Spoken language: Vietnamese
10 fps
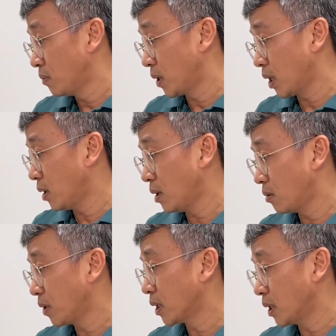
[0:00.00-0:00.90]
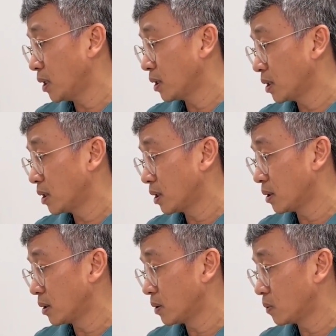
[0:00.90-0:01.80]
mà cái đó không cần thiết dạ,
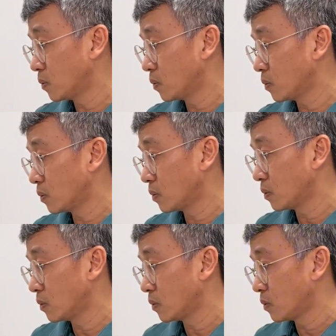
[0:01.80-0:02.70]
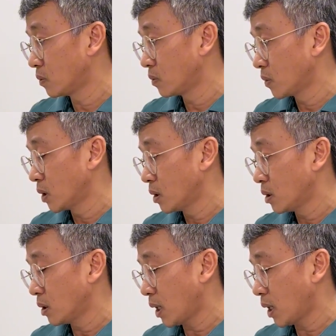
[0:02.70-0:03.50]
cái này chỉ cần cử ăn uống thôi đúng không